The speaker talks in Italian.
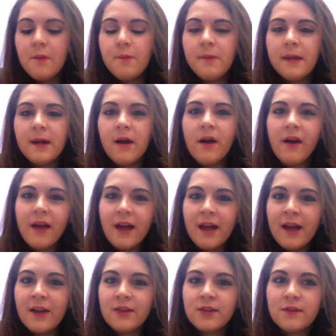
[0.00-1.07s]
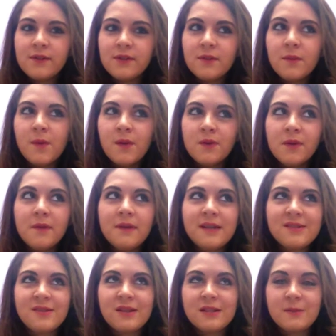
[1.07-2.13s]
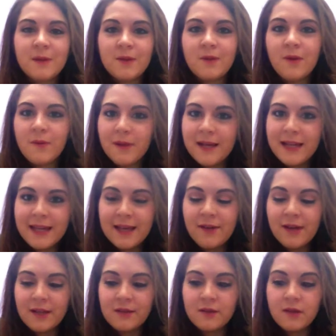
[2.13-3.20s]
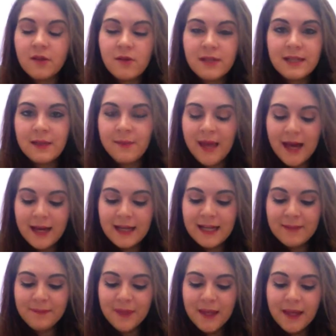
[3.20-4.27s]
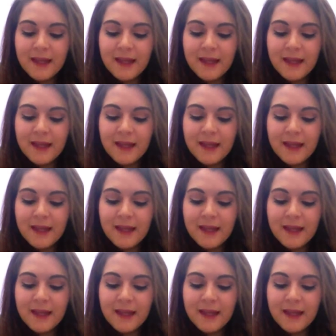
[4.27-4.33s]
però eh, l'ho trovato molto diverso rispetto a quelli che ho letto negli ultimi anni,